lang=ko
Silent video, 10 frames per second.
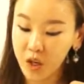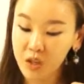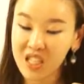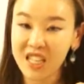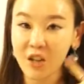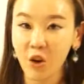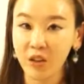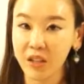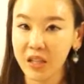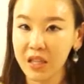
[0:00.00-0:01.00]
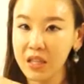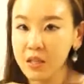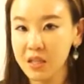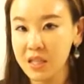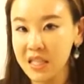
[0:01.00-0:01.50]
신 거는
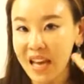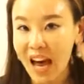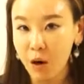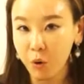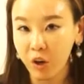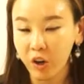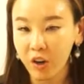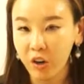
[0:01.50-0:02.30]
sour.